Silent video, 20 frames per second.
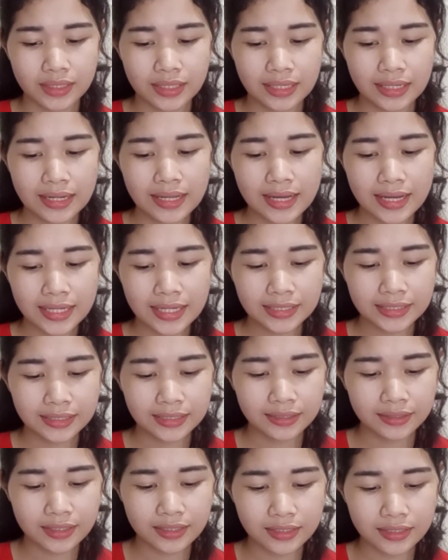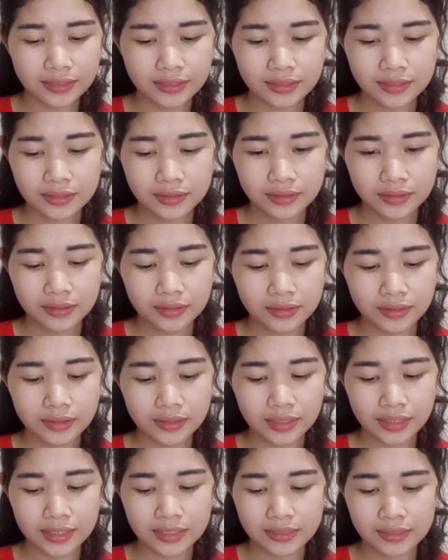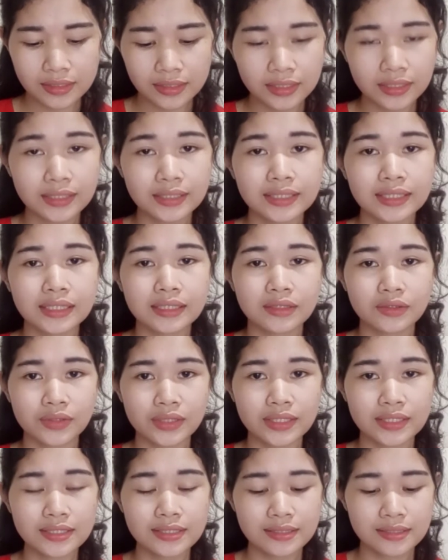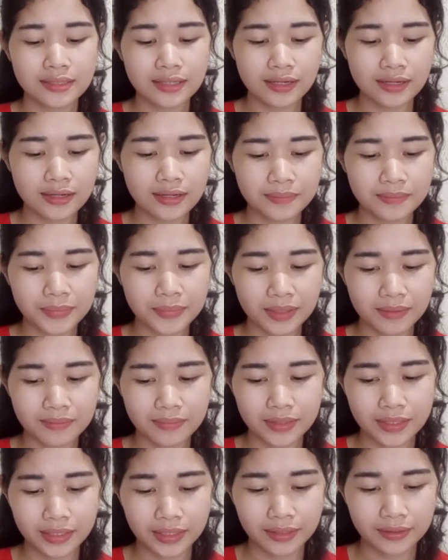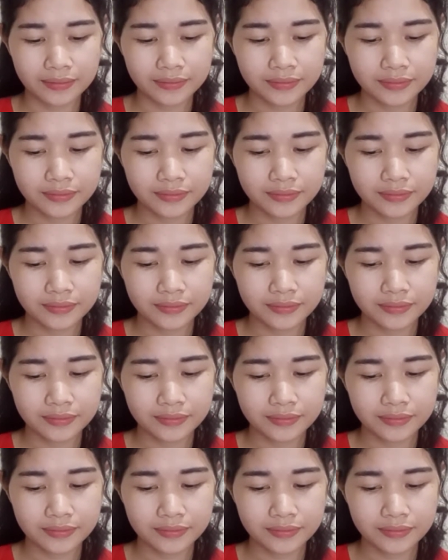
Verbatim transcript: lahat ng naka-circle dito is naka-public.